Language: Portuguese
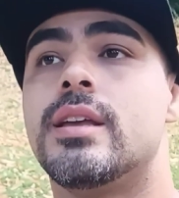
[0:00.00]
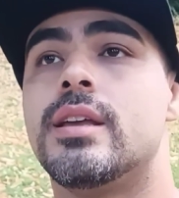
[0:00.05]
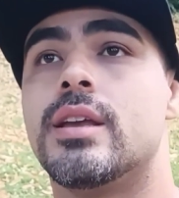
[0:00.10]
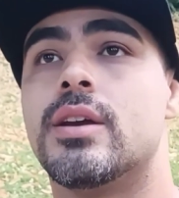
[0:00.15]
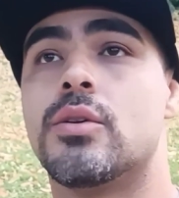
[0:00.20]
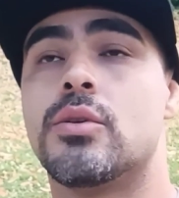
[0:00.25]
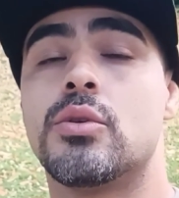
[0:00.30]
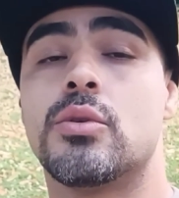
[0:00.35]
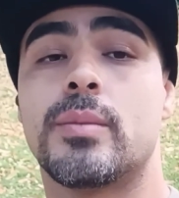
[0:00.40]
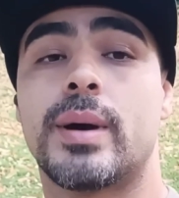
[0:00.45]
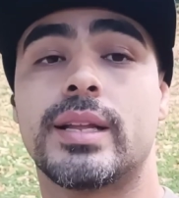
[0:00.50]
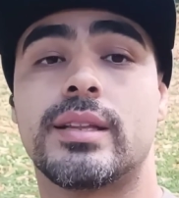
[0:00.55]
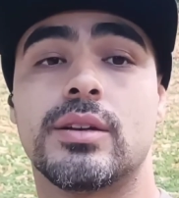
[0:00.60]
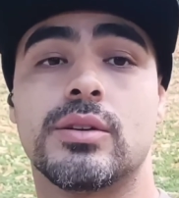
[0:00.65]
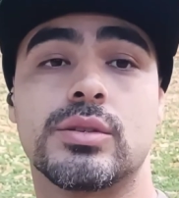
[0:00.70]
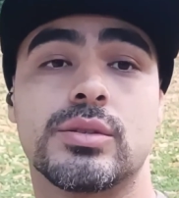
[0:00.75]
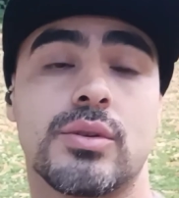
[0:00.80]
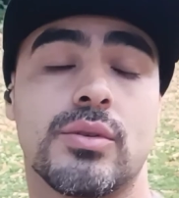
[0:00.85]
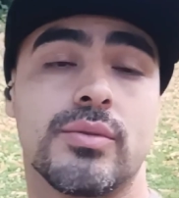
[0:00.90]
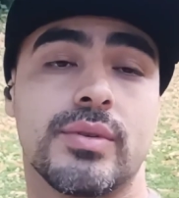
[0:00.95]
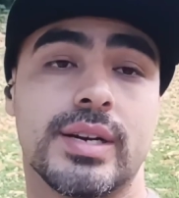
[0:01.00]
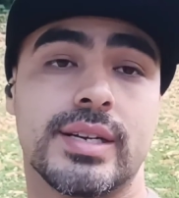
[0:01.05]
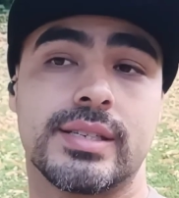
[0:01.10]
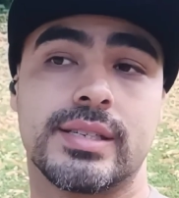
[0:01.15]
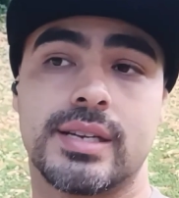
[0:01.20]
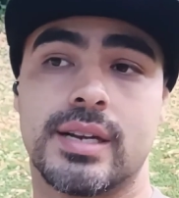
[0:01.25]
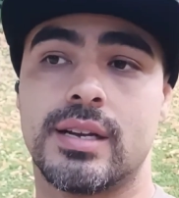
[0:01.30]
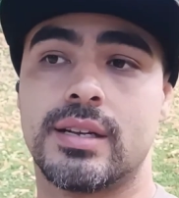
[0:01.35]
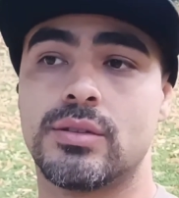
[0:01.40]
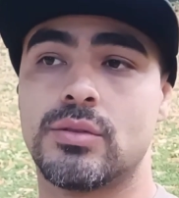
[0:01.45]
eu e o Matheus
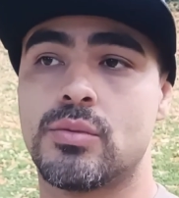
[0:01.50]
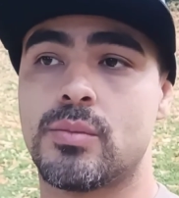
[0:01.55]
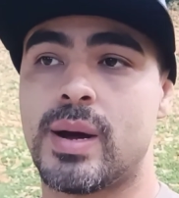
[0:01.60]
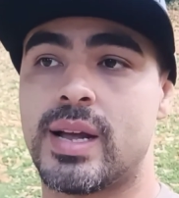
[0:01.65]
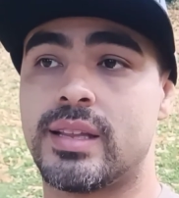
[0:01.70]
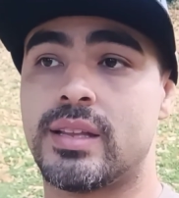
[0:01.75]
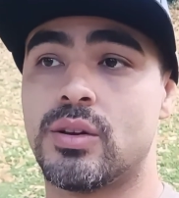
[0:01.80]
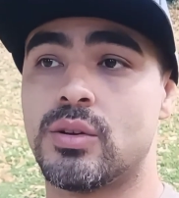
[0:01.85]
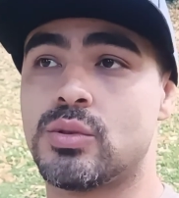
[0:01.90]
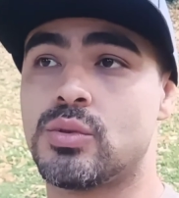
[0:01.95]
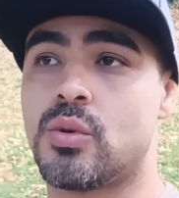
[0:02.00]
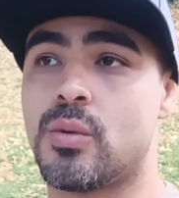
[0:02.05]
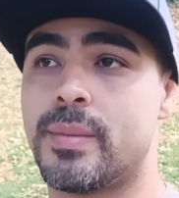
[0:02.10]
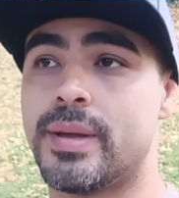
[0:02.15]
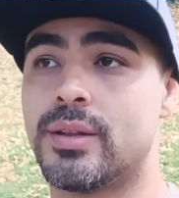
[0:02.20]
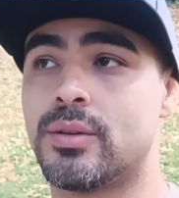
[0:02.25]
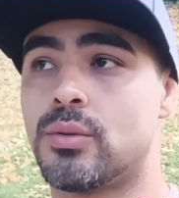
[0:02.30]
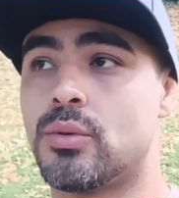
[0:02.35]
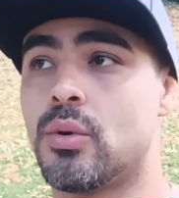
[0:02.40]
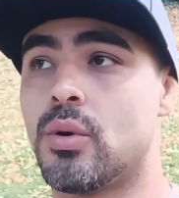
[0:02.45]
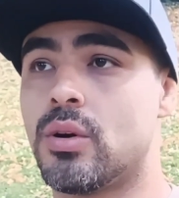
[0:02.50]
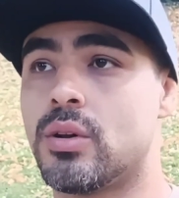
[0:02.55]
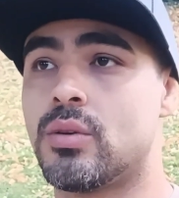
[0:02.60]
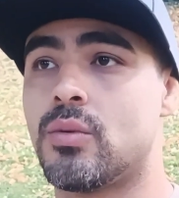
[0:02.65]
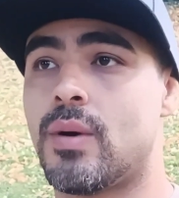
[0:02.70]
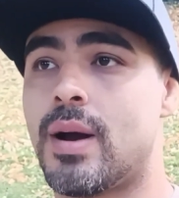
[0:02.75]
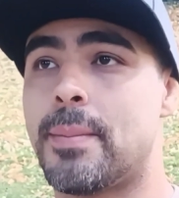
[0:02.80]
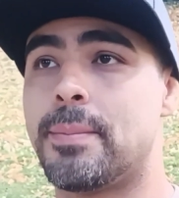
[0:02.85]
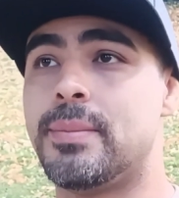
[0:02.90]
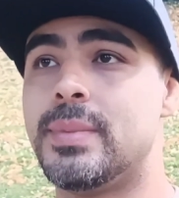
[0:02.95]
conversando, o Matheus comentou
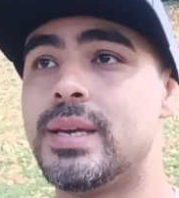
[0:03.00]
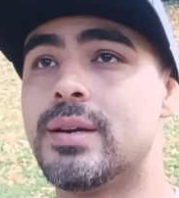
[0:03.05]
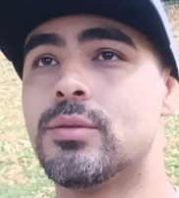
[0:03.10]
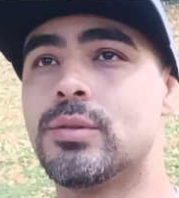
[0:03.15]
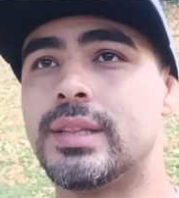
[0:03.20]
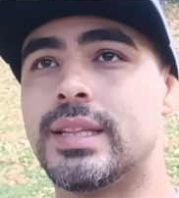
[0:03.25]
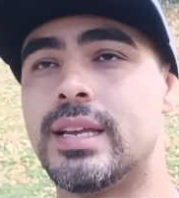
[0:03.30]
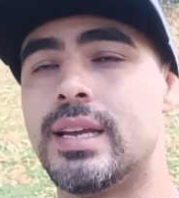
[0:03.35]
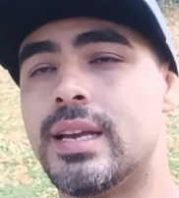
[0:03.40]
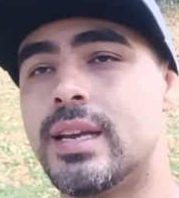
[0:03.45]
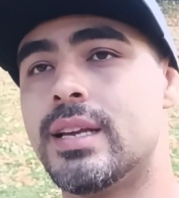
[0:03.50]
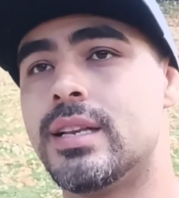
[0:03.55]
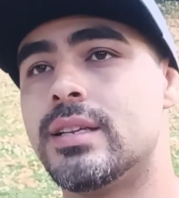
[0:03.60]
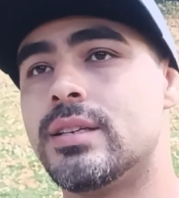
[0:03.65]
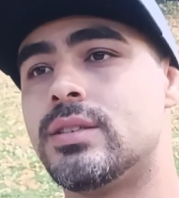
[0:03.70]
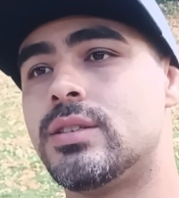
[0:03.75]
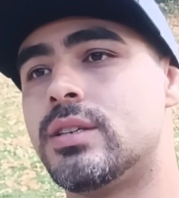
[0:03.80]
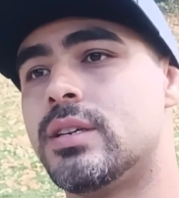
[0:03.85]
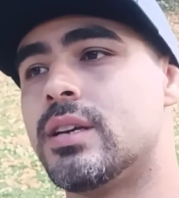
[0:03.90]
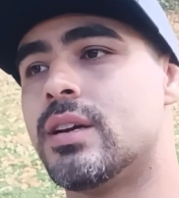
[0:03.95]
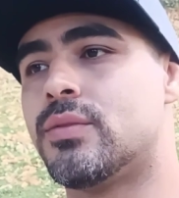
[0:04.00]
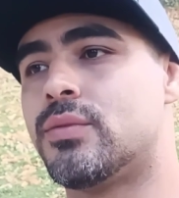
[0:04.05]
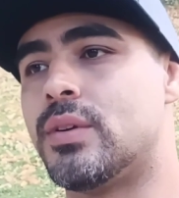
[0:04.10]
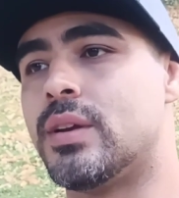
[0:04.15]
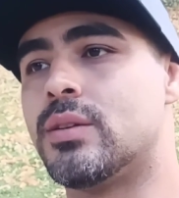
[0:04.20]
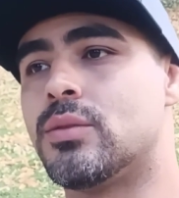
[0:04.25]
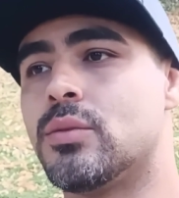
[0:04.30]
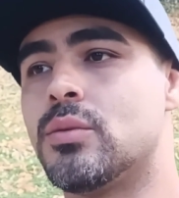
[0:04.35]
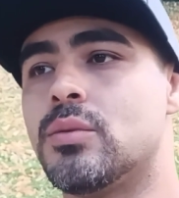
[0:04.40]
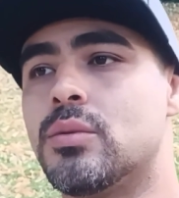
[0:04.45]
que um amigo dele tinha
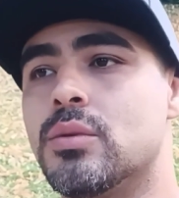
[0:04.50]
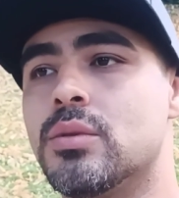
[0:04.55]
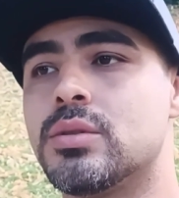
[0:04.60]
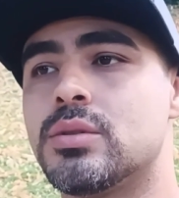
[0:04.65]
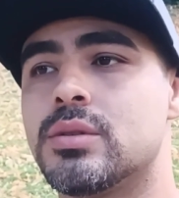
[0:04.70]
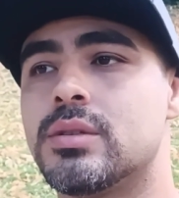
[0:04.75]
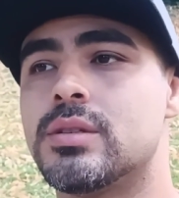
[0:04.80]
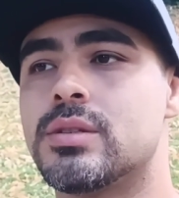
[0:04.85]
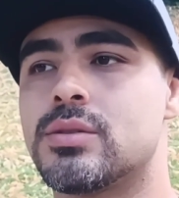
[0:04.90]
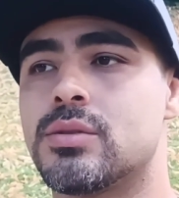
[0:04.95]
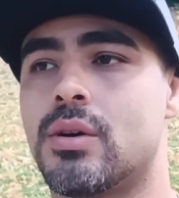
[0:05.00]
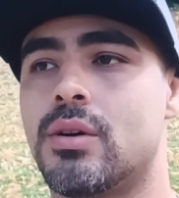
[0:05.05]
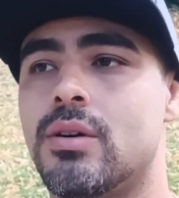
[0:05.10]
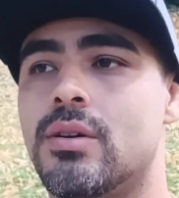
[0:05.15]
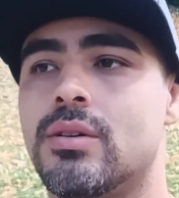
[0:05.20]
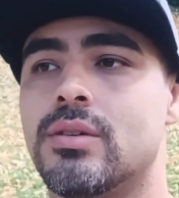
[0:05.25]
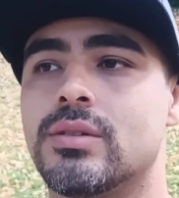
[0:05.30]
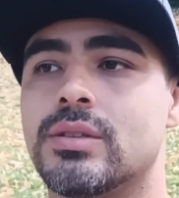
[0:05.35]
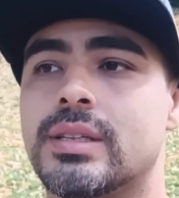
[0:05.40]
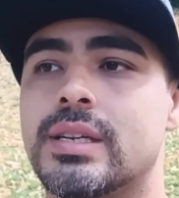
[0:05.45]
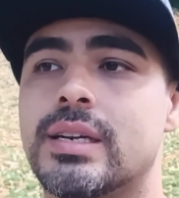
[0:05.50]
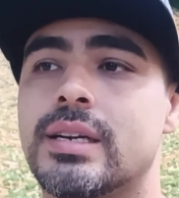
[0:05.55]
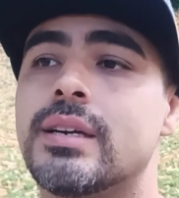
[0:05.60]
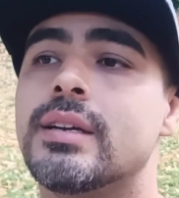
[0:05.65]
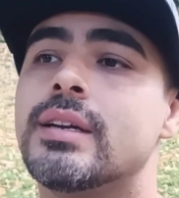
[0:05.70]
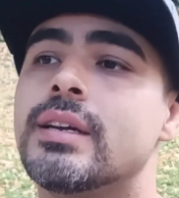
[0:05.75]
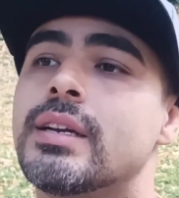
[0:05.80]
feito um curso de solda